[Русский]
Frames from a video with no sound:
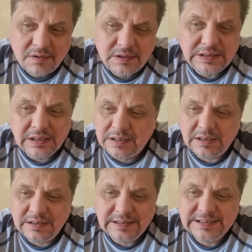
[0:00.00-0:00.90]

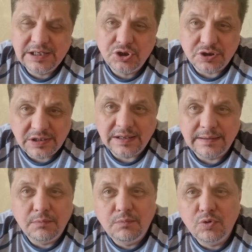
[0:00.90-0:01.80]
Это не значит, да,
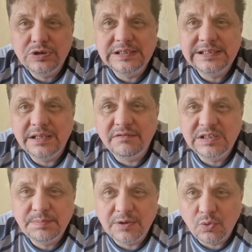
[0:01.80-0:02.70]
можно следовать
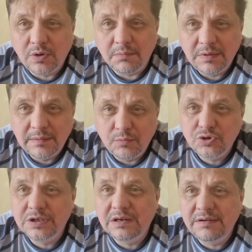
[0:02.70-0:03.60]
с потоком,
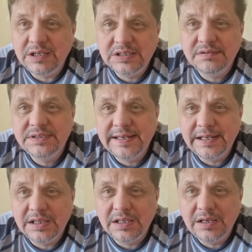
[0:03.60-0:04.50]
можно говорить со
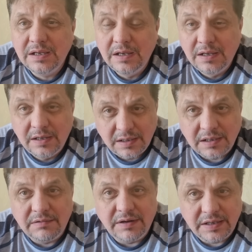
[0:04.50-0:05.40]
Вселенной
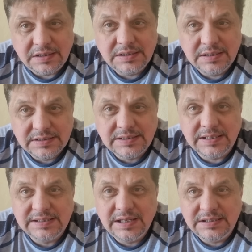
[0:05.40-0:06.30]
говорить с
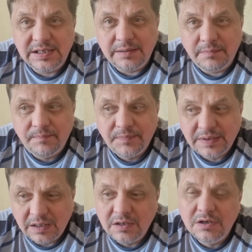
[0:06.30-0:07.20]
Создателем.
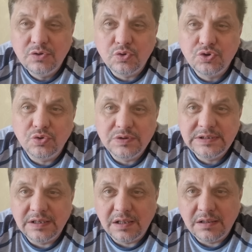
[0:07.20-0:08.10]
То, что он
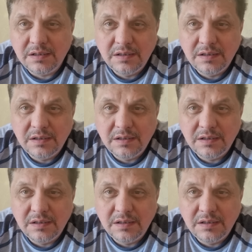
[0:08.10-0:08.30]
делал.